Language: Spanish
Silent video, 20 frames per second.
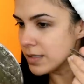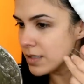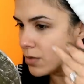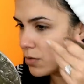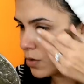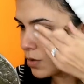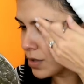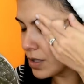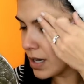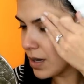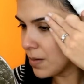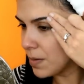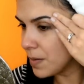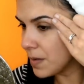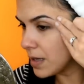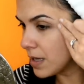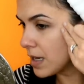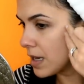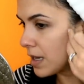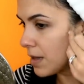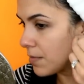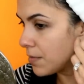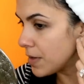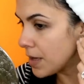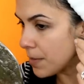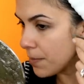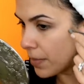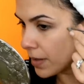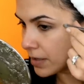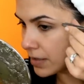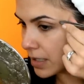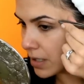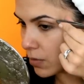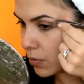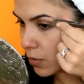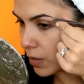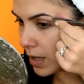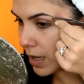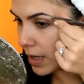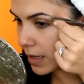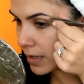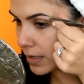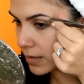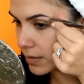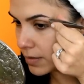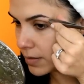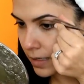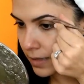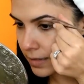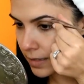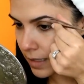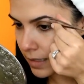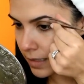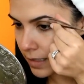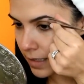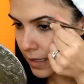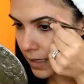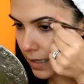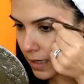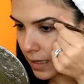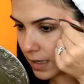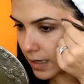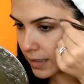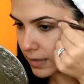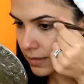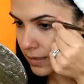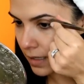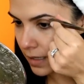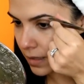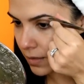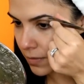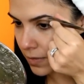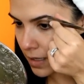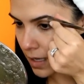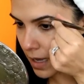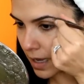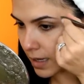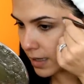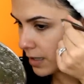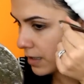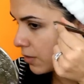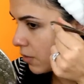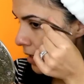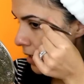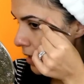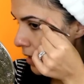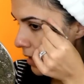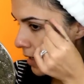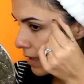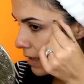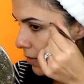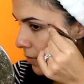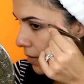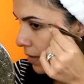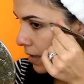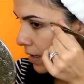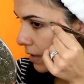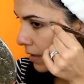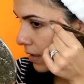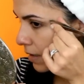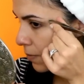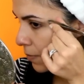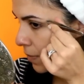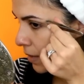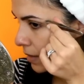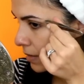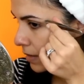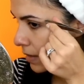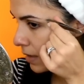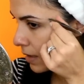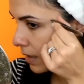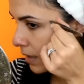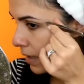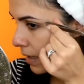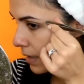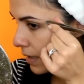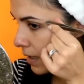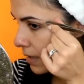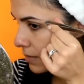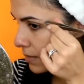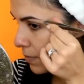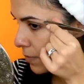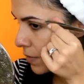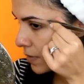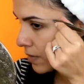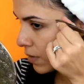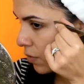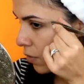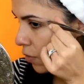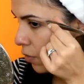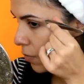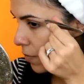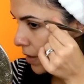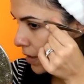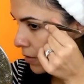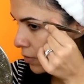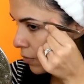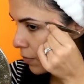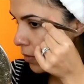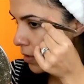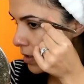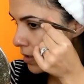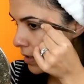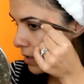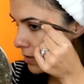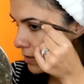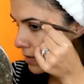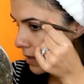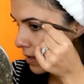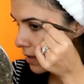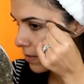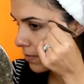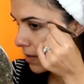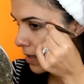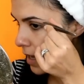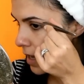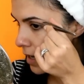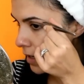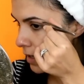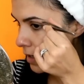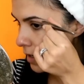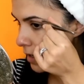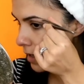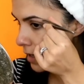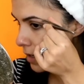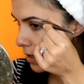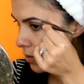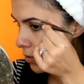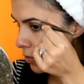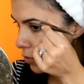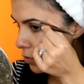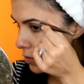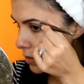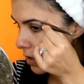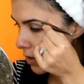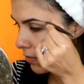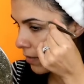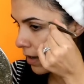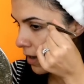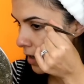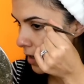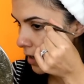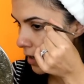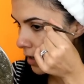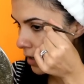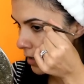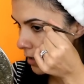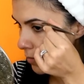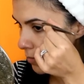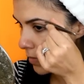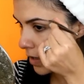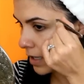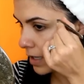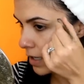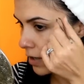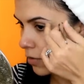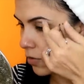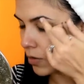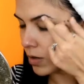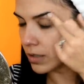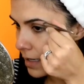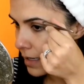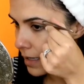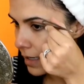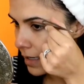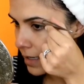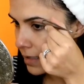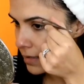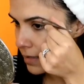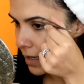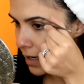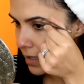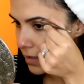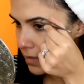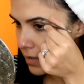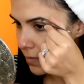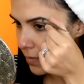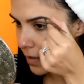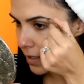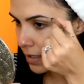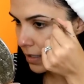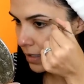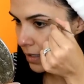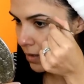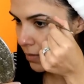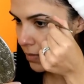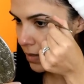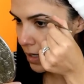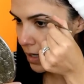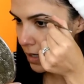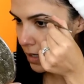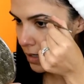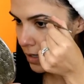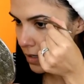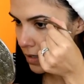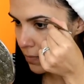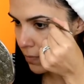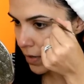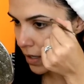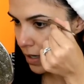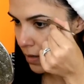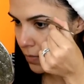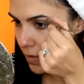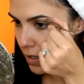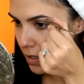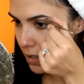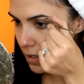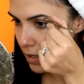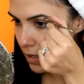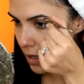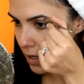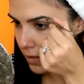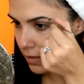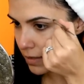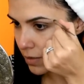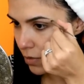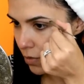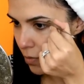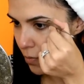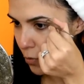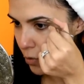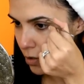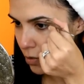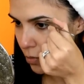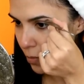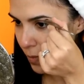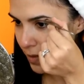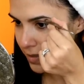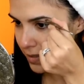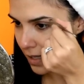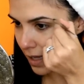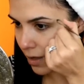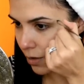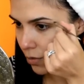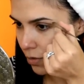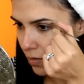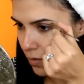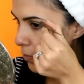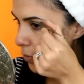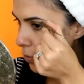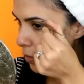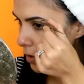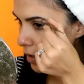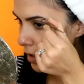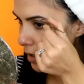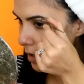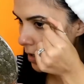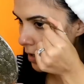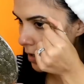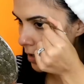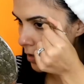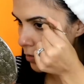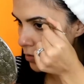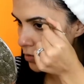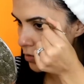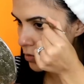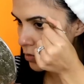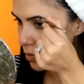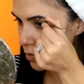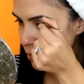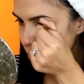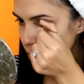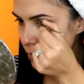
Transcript: sido unos días bien, bien particulares. Daniel está de viaje. Él de verdad que es parte del canal, siempre se los comento. Ahorita está de viaje, él no trabaja en México y regresa la semana que viene y para mí ha sido un poquito pesado porque nosotros